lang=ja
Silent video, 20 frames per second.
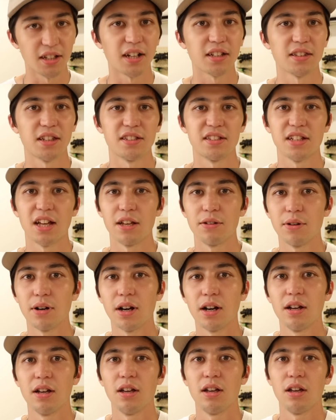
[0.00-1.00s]
なかった時代
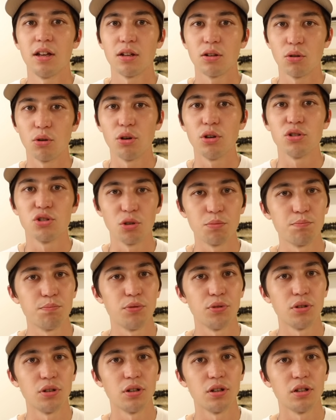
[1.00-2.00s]
はこういう
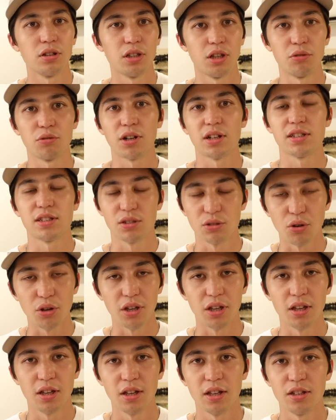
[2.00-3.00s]
ショップっていうのがすご
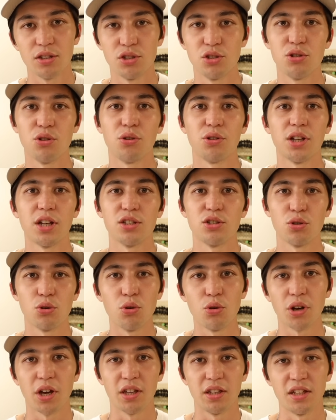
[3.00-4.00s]
い重要な情
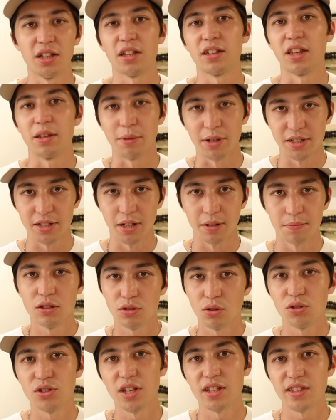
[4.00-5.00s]
報源になっていました
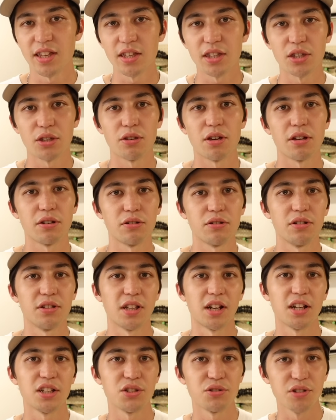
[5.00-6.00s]
そして
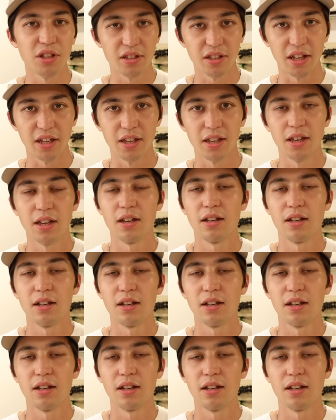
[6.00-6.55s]
1970年代